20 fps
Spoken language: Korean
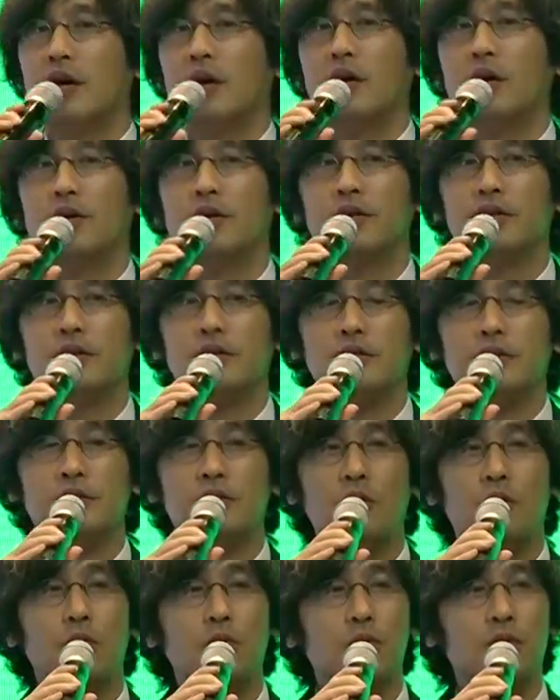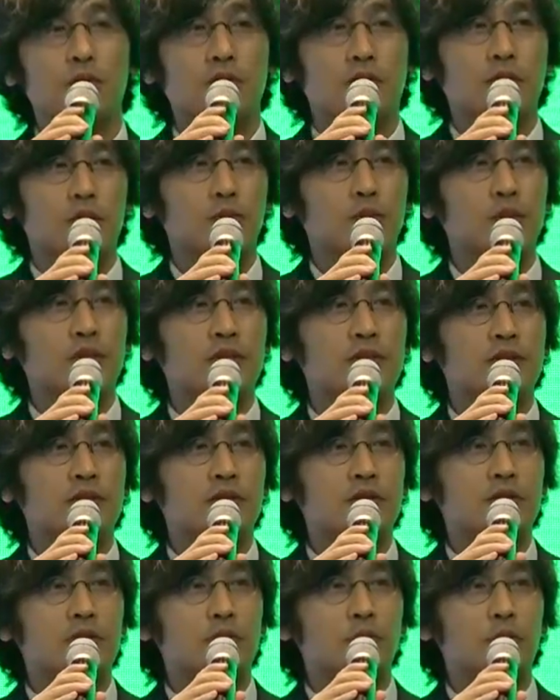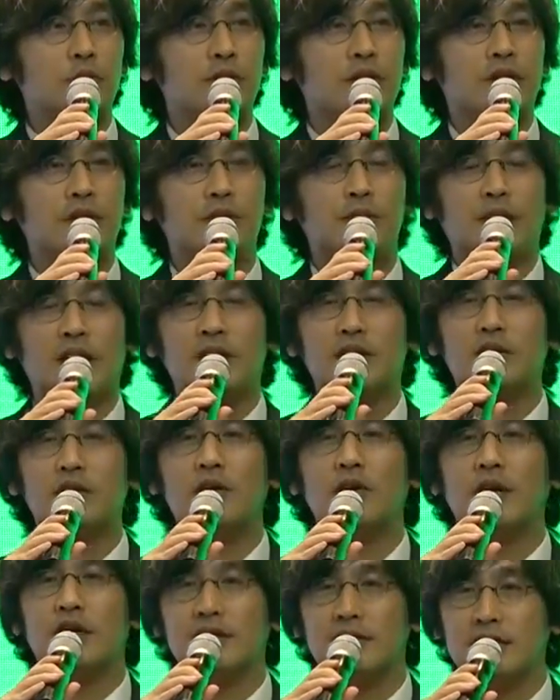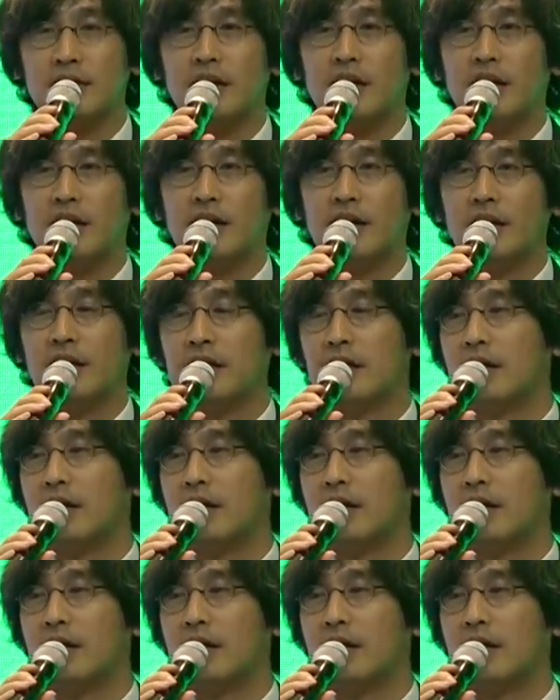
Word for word: 어, 이들이 성공적인 비즈니스 모델을 만들어가는가